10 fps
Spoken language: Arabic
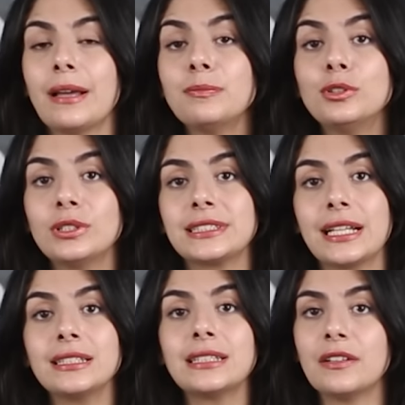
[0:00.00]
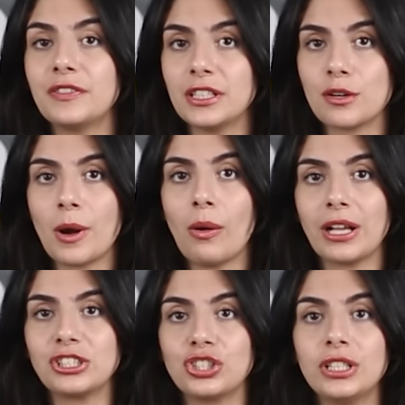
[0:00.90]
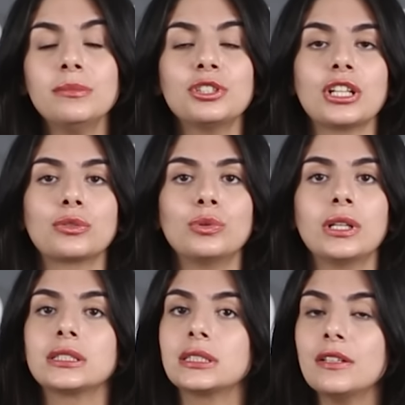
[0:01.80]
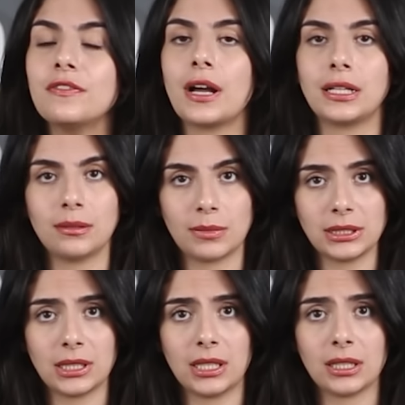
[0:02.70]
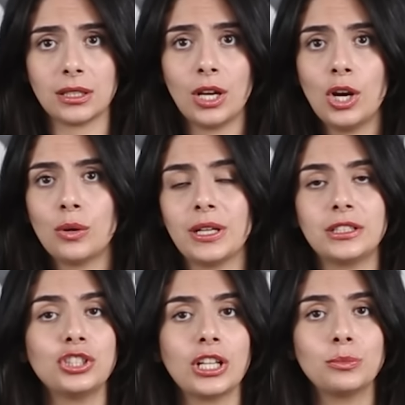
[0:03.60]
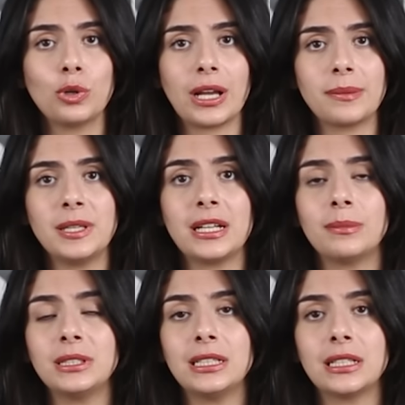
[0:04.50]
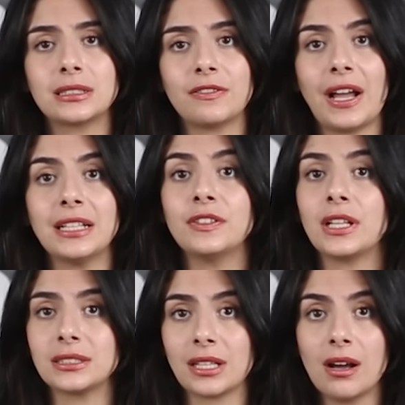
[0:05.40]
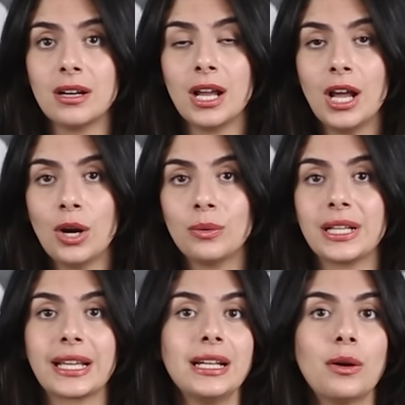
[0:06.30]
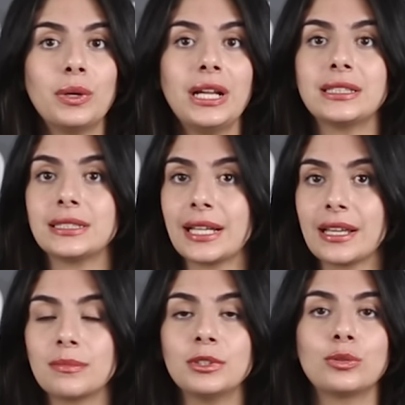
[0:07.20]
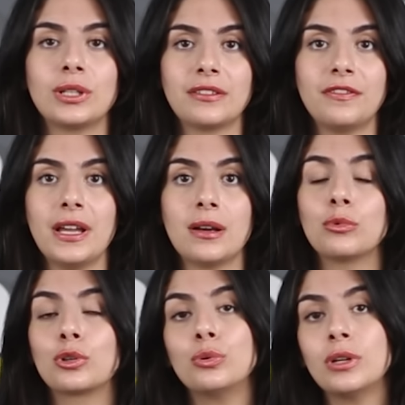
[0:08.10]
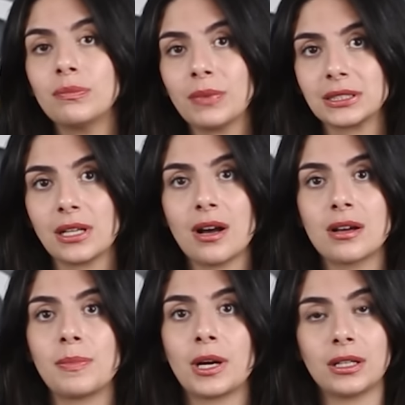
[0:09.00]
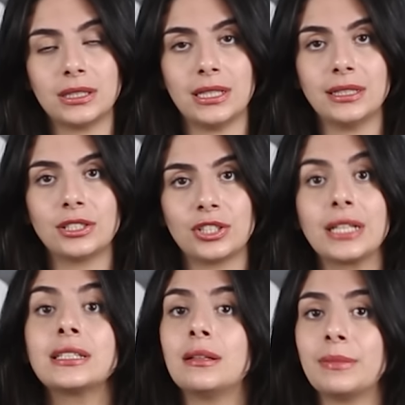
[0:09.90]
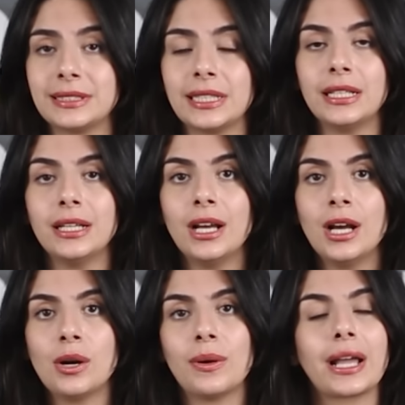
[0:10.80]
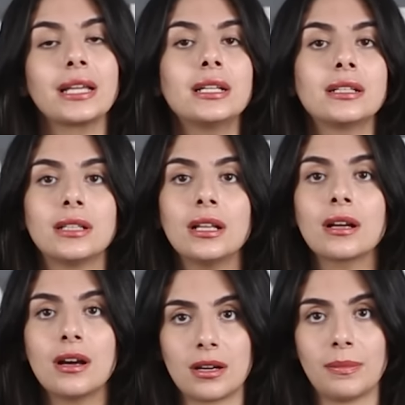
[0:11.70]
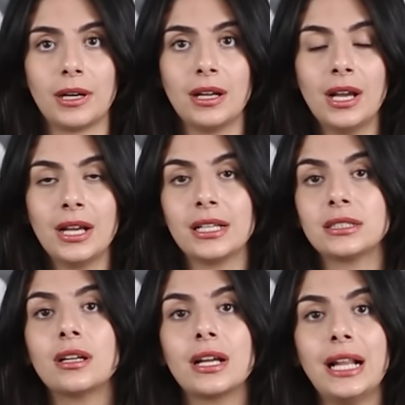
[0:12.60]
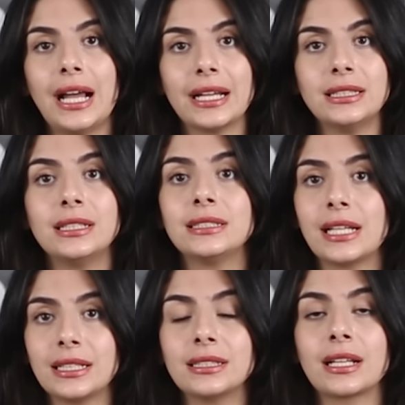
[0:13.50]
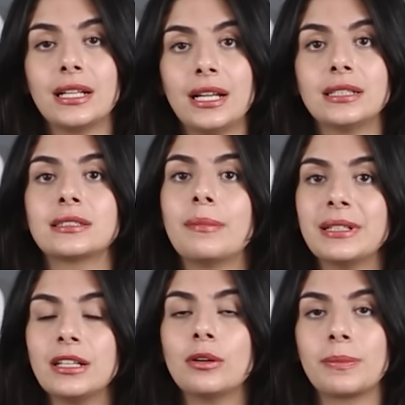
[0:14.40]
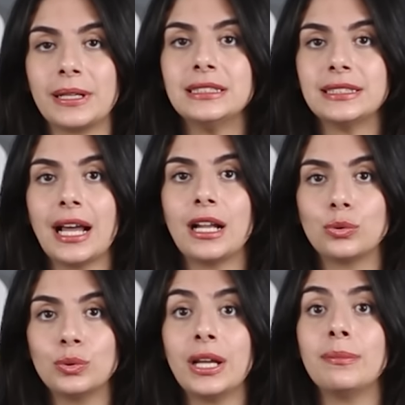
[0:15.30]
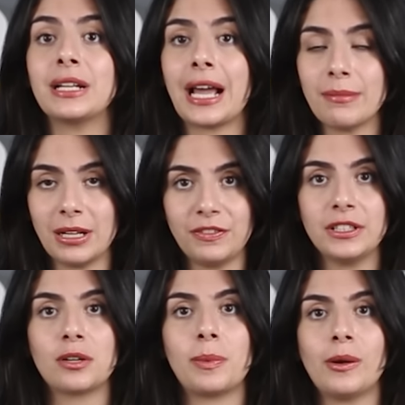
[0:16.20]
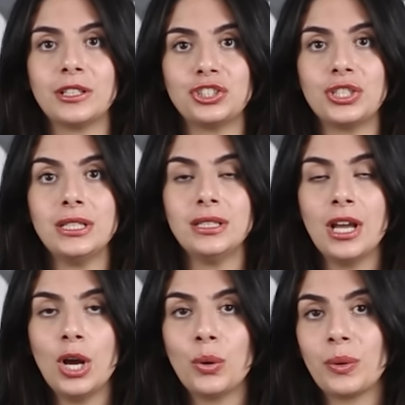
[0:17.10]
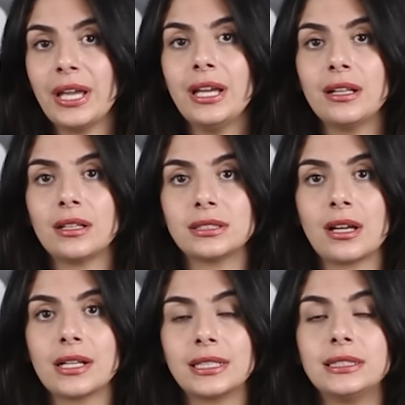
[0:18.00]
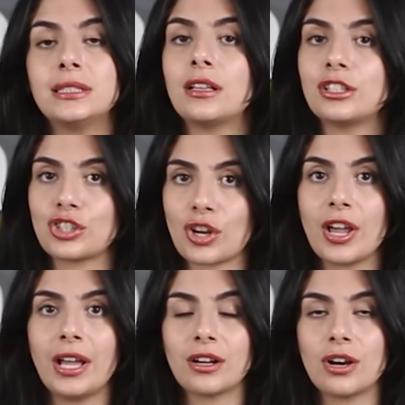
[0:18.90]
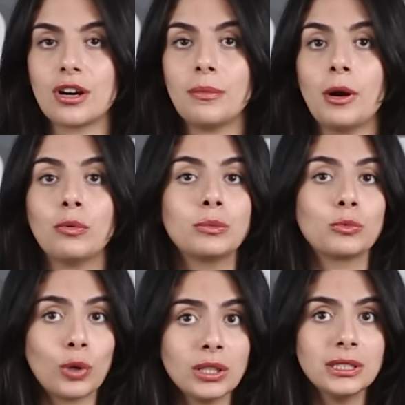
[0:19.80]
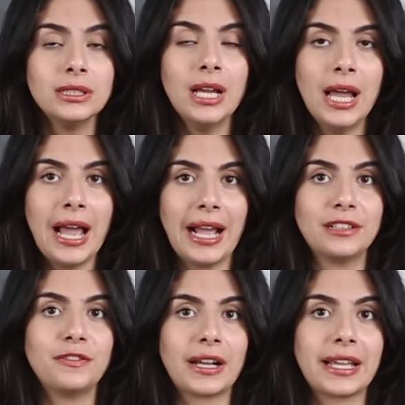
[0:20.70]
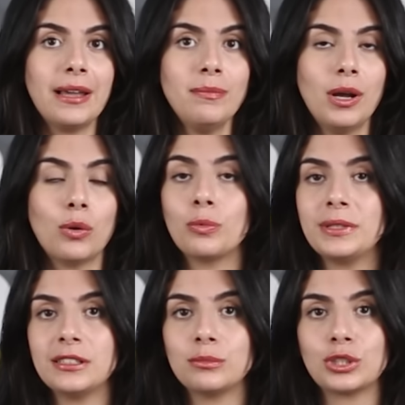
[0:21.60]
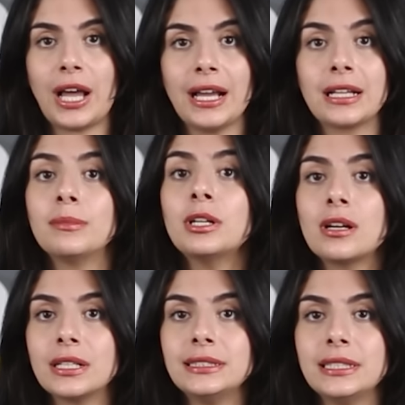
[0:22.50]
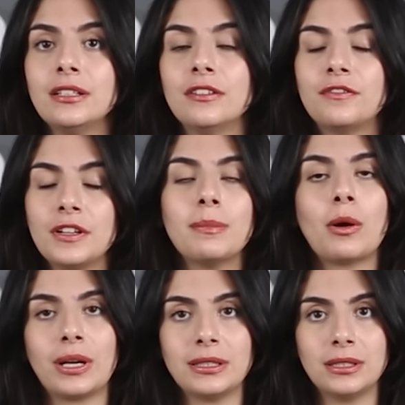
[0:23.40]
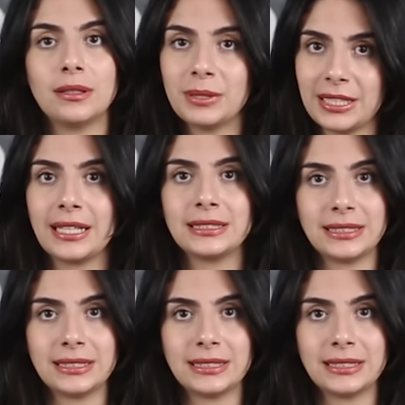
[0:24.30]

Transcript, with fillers: يبدو ان سنة 2024 مش هتكون لطيفة على المصريين وهتشهد موجة كبيرة من الارتفاعات في الأسعار واللي كان أولها تذاكر مترو الأنفاق مرورا بأسعار باقات الإنترنت المنزلي وأخيرا الكهرباء يا ترى ايه الحاجات اللي زادت خلال ال 48 ساعة الأولى من عام 2024 وايه هي الأسعار الجديدة لشرايح الكهرباء والمواطن هيدفع كام ومين المتحكم الرئيسي في الموعد بتاع